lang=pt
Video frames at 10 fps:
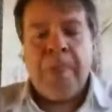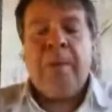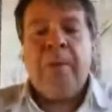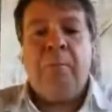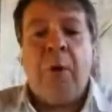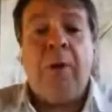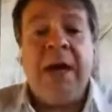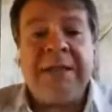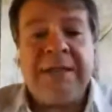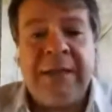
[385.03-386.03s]
Bom,
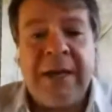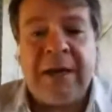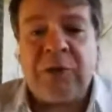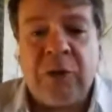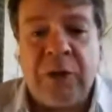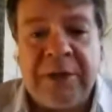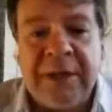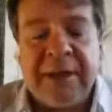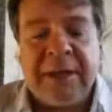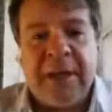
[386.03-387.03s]
essas relações
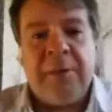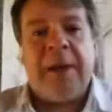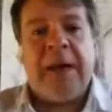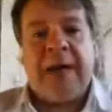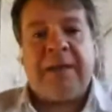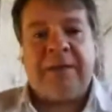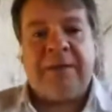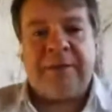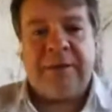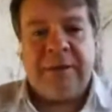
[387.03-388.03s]

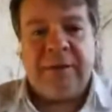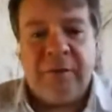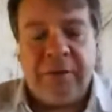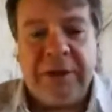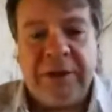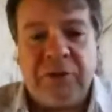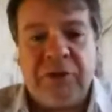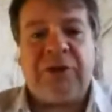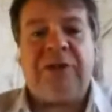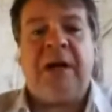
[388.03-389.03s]
desequilibradas, vindos
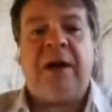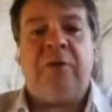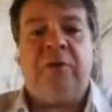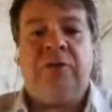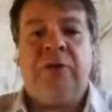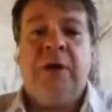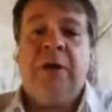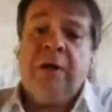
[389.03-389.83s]
de séculos,